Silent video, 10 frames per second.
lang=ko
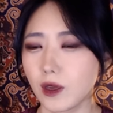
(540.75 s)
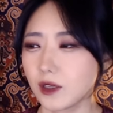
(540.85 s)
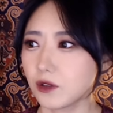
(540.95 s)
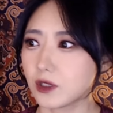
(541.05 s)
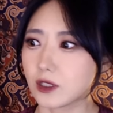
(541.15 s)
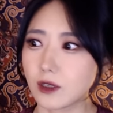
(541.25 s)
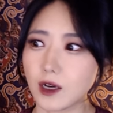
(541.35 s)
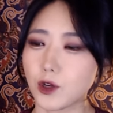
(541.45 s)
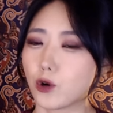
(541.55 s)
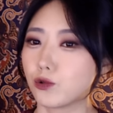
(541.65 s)
그래서
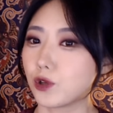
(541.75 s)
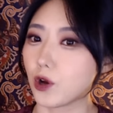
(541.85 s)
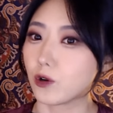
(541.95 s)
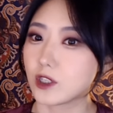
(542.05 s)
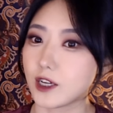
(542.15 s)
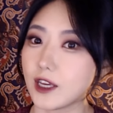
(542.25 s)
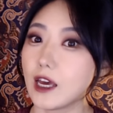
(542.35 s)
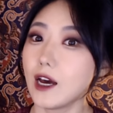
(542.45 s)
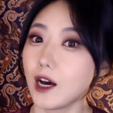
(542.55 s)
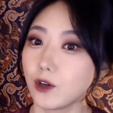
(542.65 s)
즉각 영국
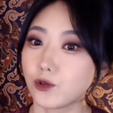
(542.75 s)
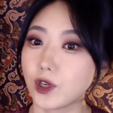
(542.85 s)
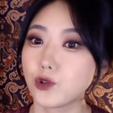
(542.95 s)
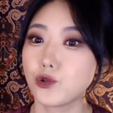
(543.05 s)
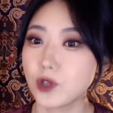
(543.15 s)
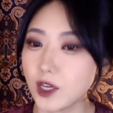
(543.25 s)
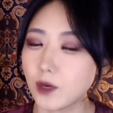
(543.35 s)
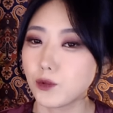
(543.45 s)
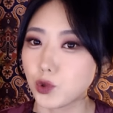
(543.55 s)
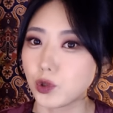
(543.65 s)
경찰이 한국에 수사
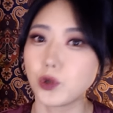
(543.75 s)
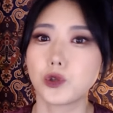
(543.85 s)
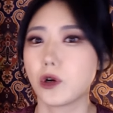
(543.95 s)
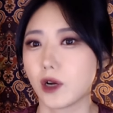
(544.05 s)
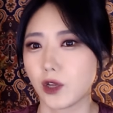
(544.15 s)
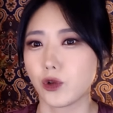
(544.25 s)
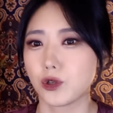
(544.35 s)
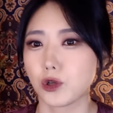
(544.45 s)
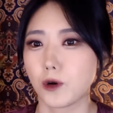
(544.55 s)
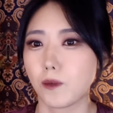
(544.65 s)
협조를 요청하게
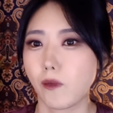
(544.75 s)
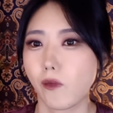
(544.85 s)
되죠.